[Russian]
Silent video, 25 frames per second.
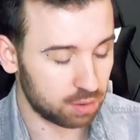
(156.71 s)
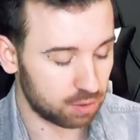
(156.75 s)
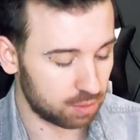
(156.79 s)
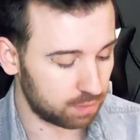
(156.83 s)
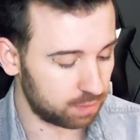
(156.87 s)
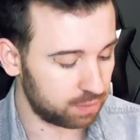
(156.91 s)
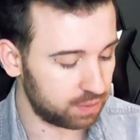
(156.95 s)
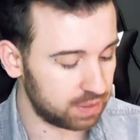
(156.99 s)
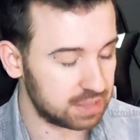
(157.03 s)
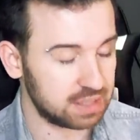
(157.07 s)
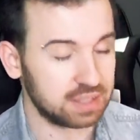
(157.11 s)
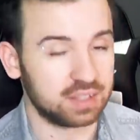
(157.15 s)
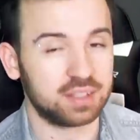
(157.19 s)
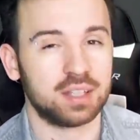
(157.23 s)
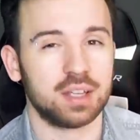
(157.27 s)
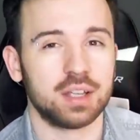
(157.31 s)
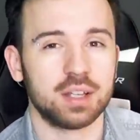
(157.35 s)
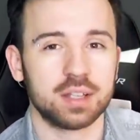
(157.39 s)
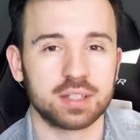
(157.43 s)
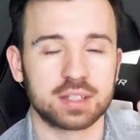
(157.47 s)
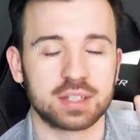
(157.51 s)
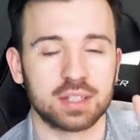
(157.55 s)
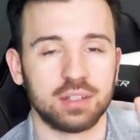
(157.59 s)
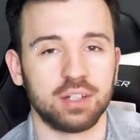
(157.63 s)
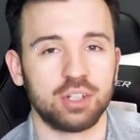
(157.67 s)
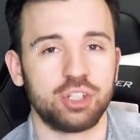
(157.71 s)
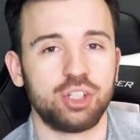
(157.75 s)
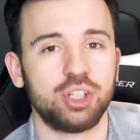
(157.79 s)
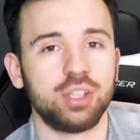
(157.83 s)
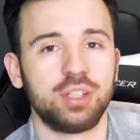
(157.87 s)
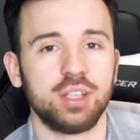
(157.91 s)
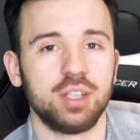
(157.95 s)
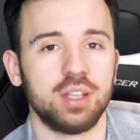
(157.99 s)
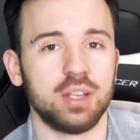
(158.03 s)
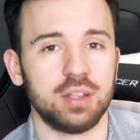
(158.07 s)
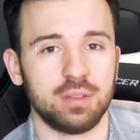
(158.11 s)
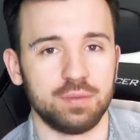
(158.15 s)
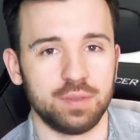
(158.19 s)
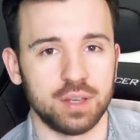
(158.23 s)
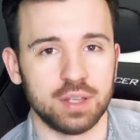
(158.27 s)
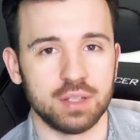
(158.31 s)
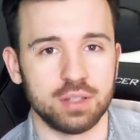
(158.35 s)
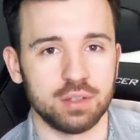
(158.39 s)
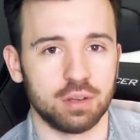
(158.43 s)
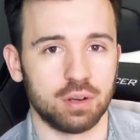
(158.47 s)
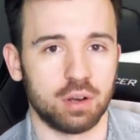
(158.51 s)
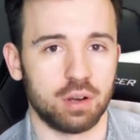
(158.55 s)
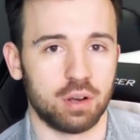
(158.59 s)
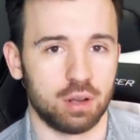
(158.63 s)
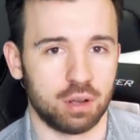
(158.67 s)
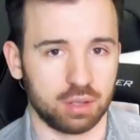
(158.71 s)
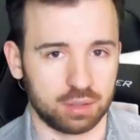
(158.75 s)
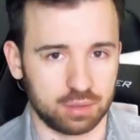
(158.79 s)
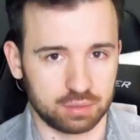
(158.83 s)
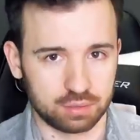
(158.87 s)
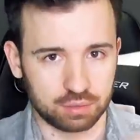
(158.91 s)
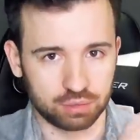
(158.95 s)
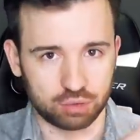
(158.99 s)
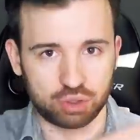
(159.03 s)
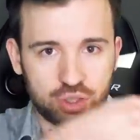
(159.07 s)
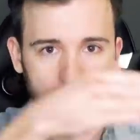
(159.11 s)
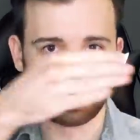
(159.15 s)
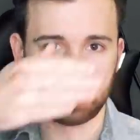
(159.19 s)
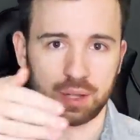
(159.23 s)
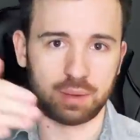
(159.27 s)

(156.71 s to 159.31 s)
выйдет целых 4 видео, ну,